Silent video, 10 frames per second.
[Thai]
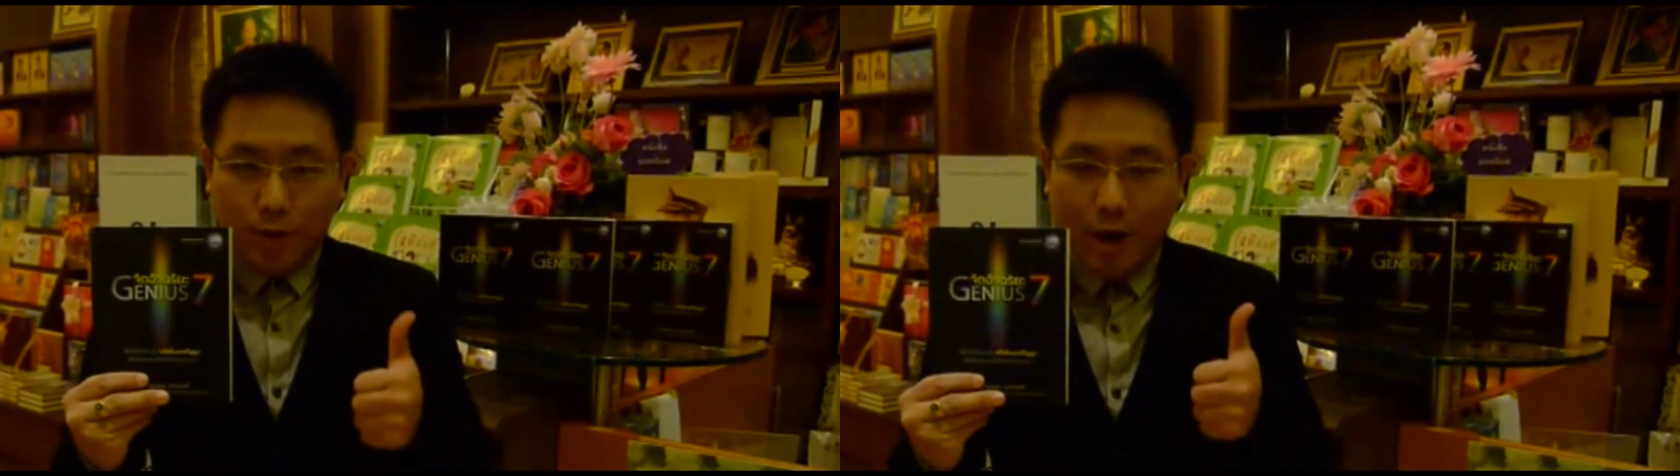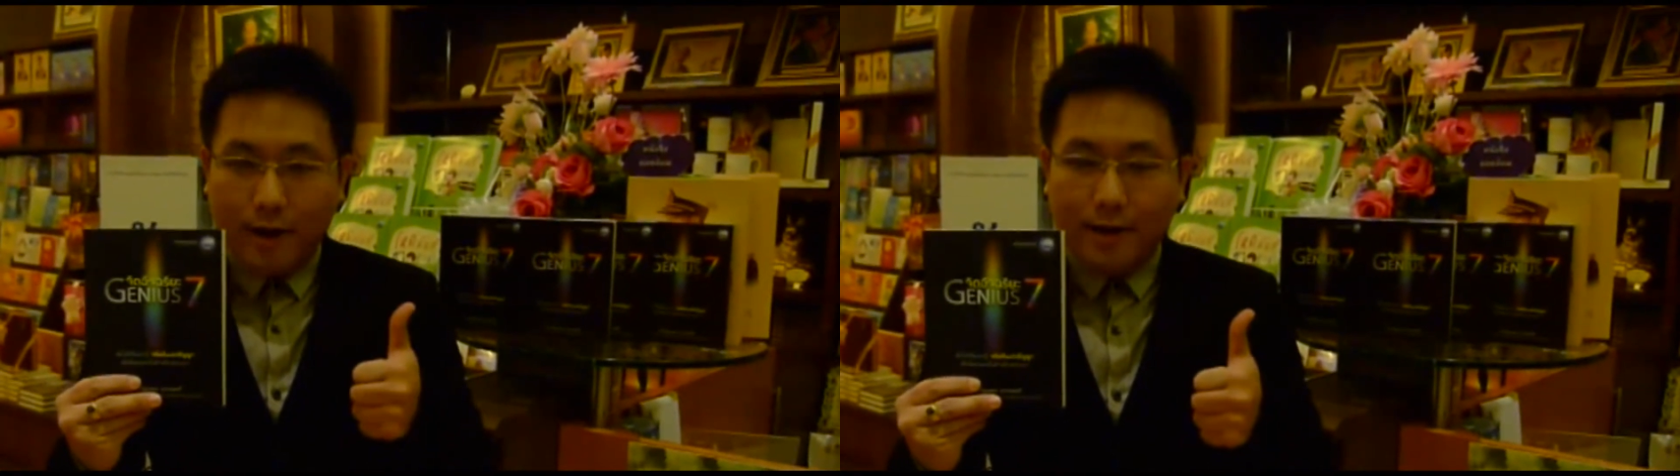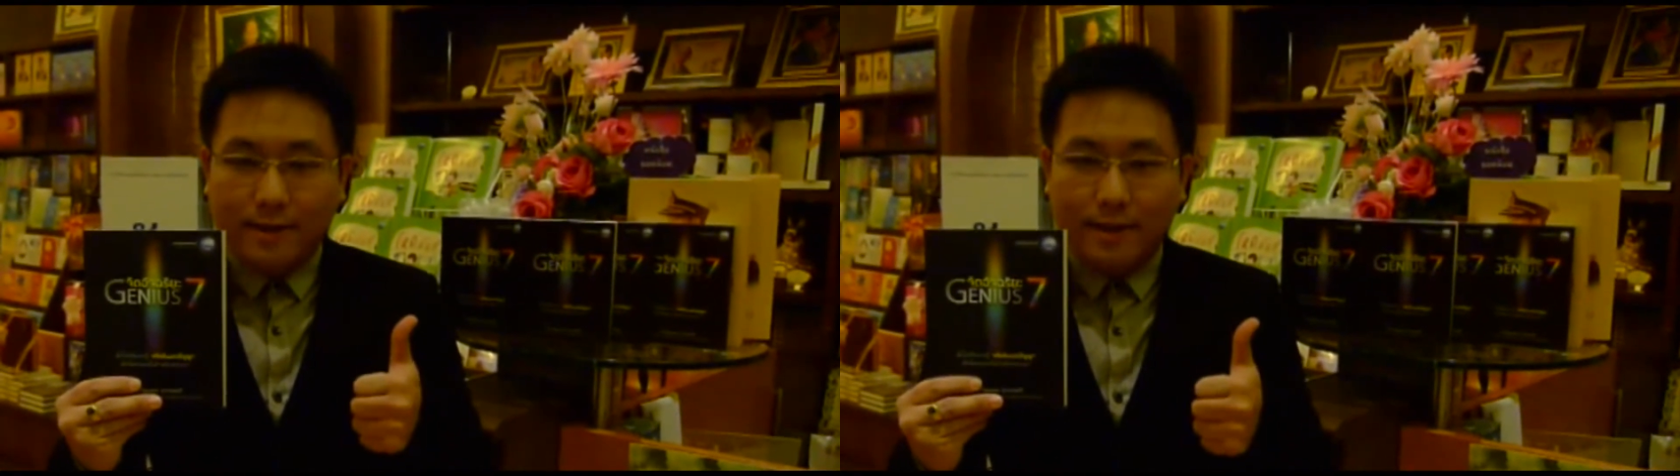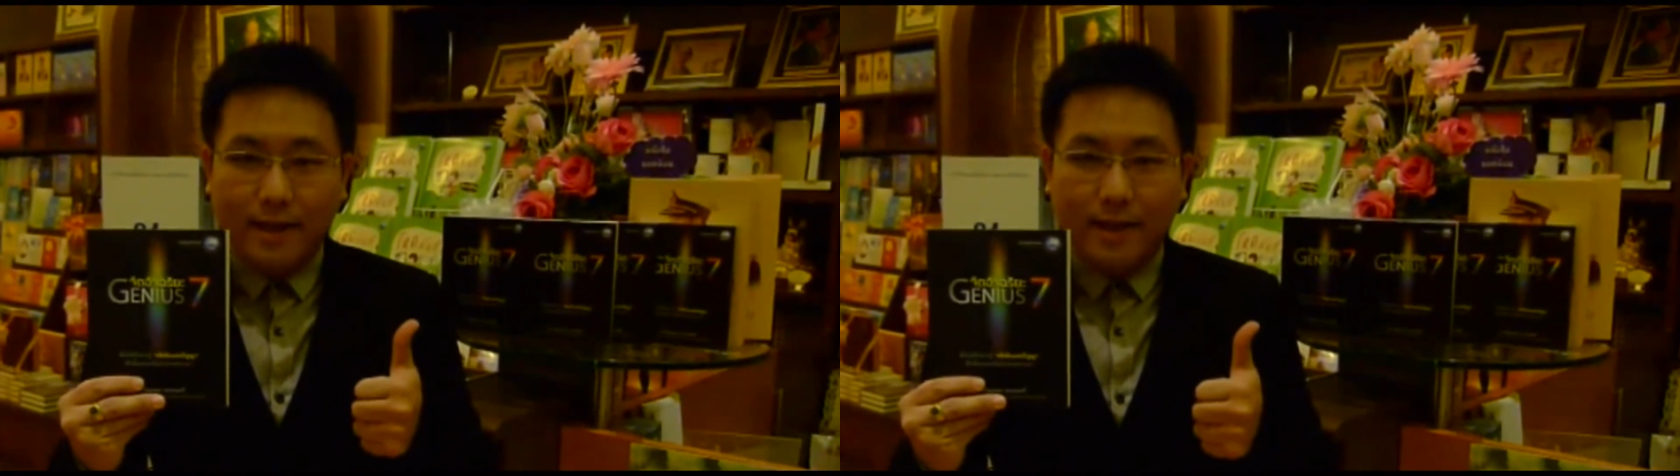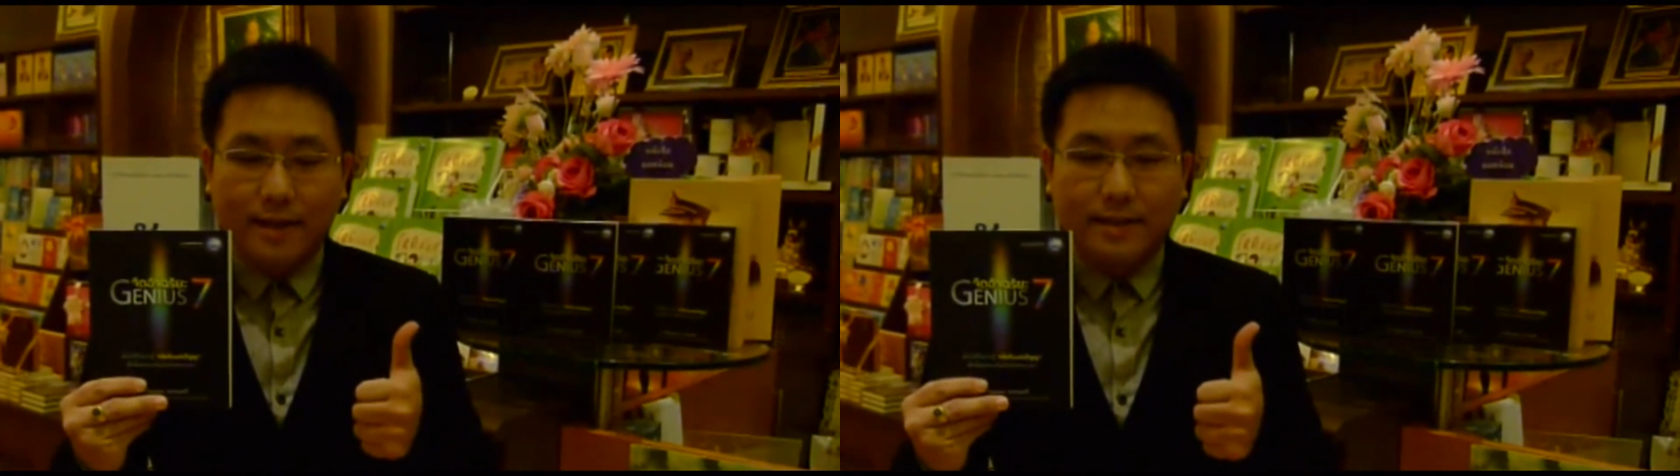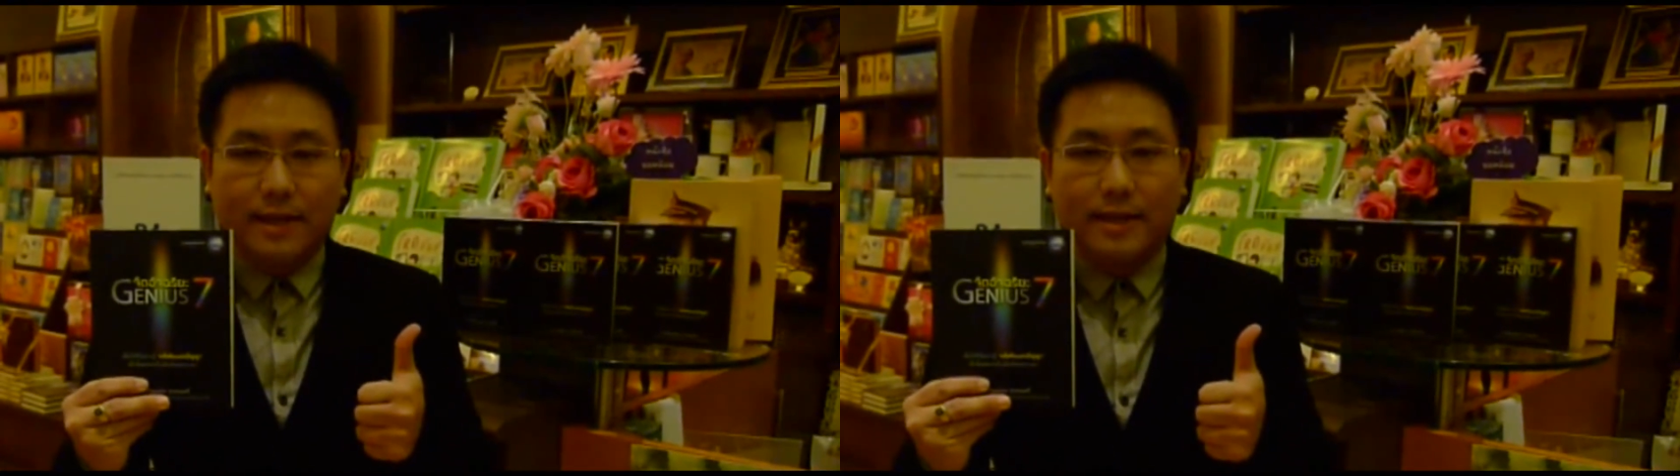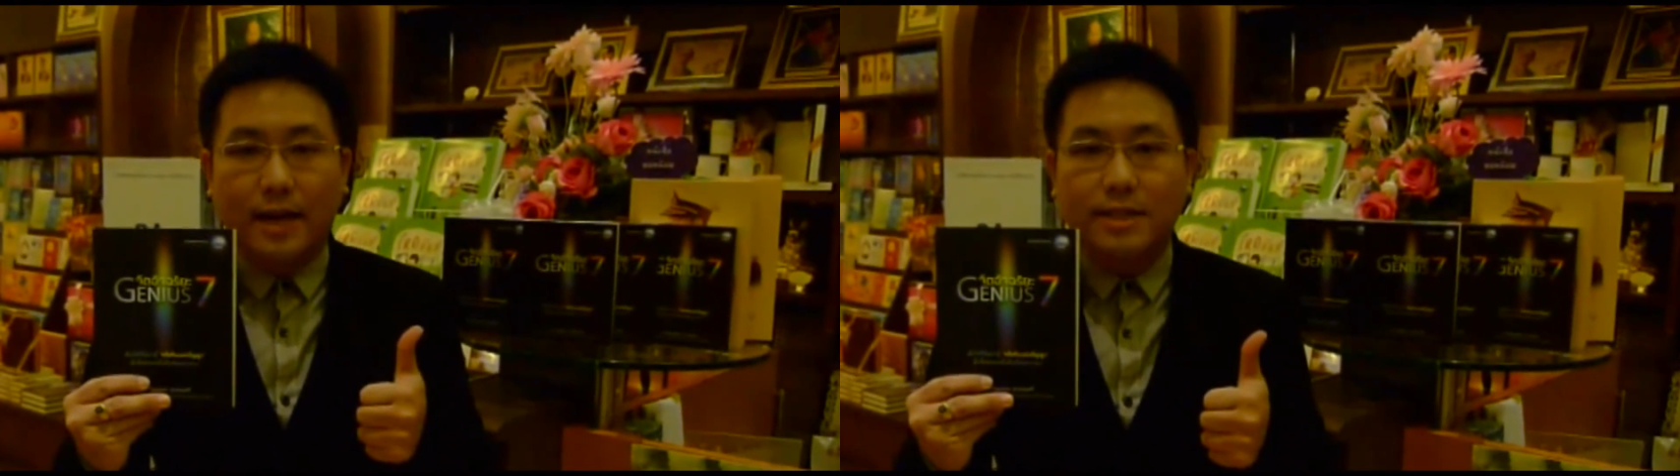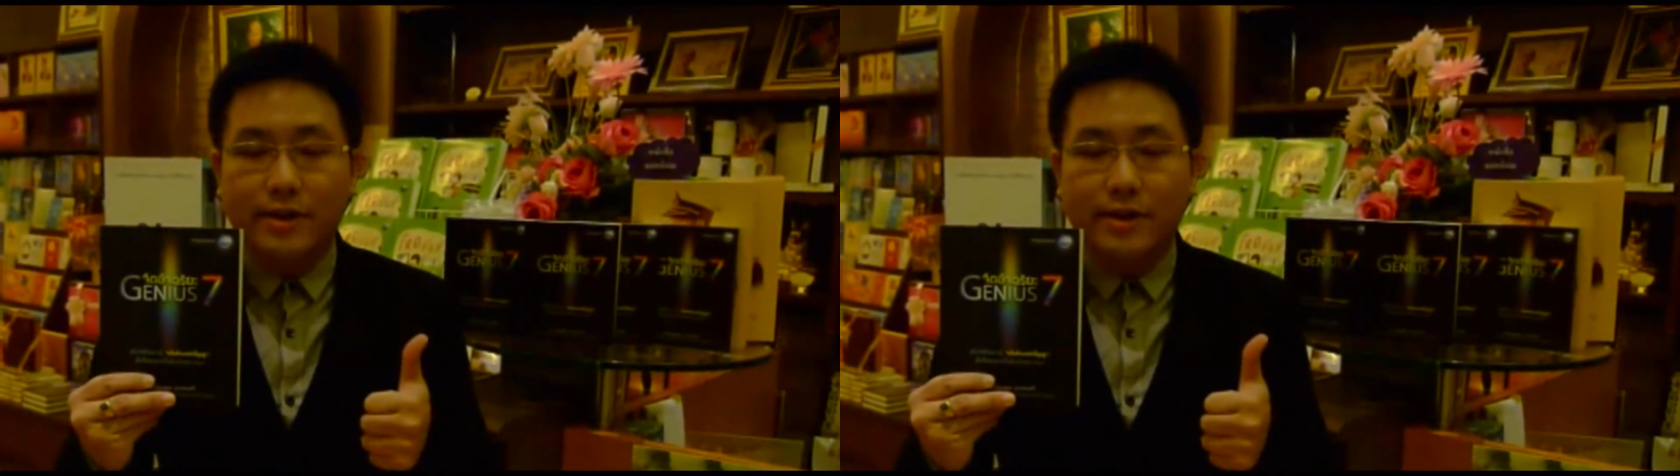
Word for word: สุดยอดหนังสือดี จิต